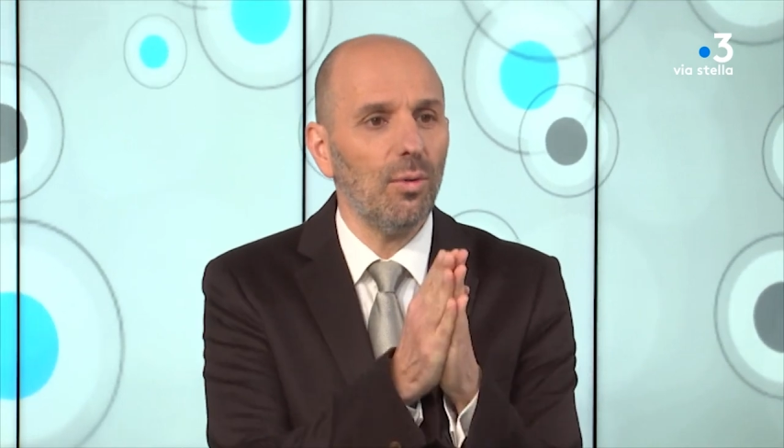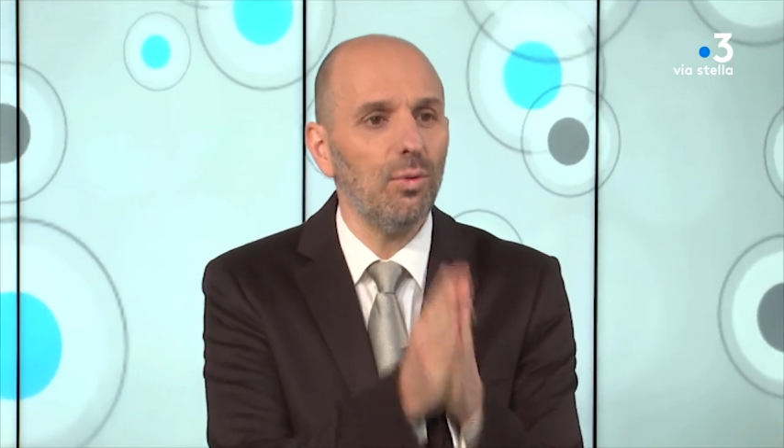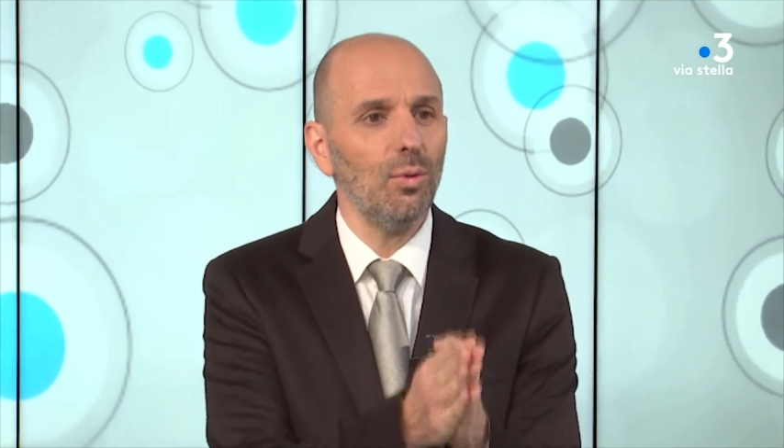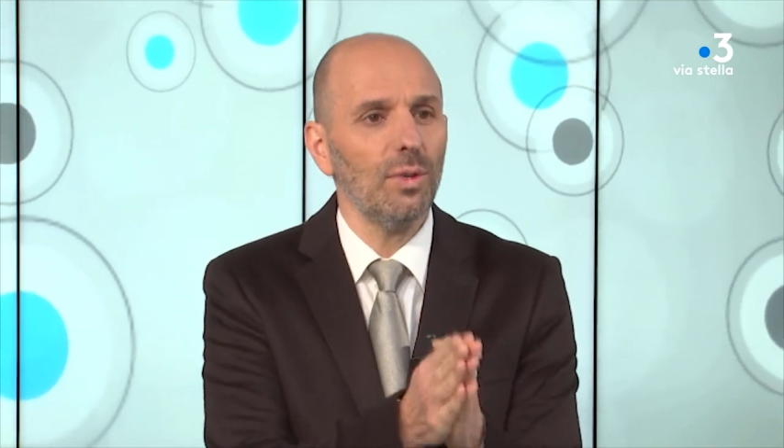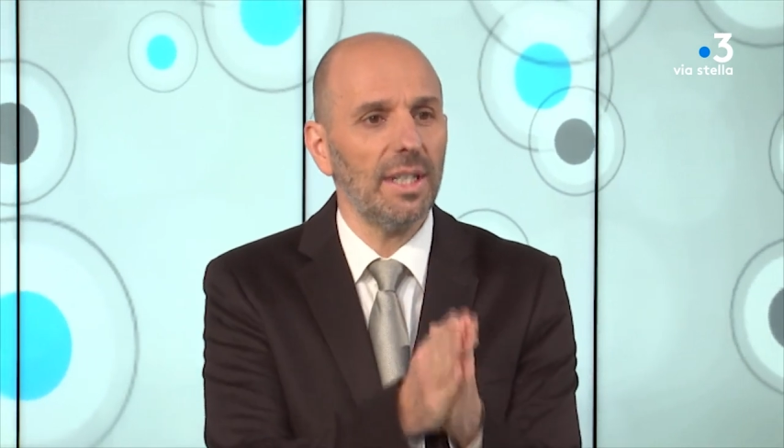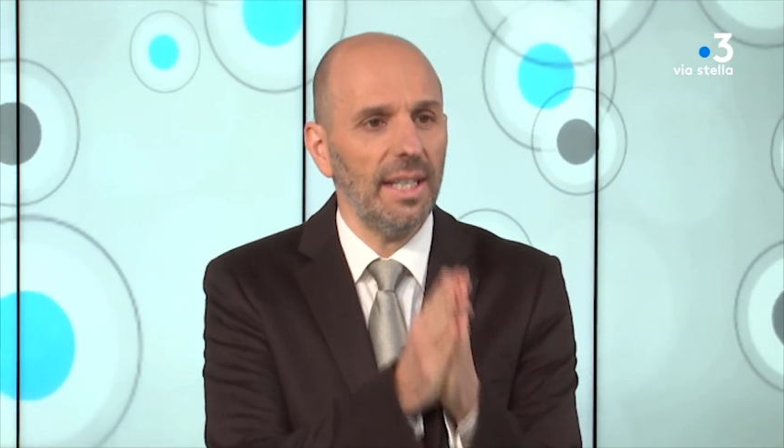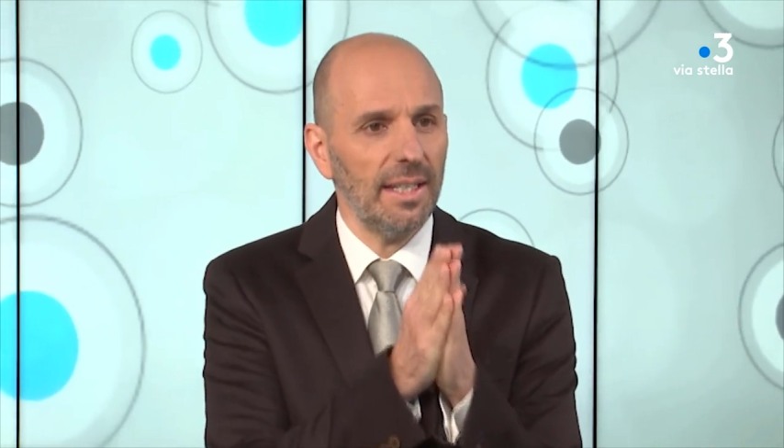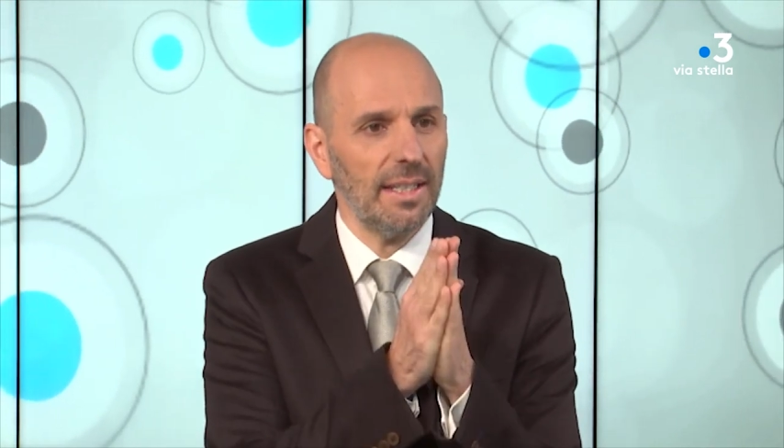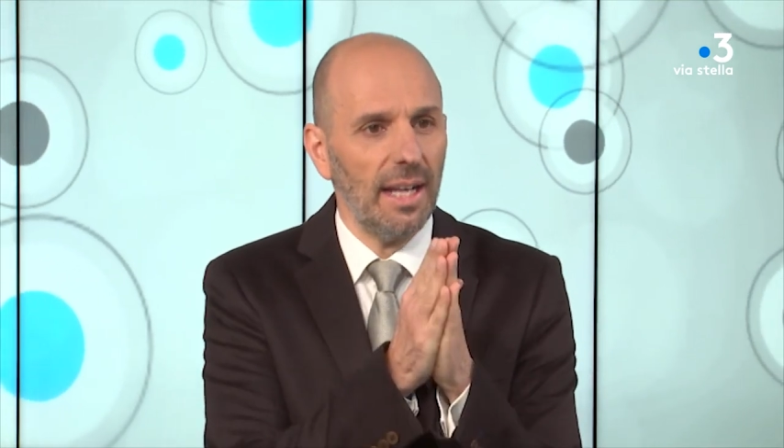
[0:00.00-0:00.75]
vous qui êtes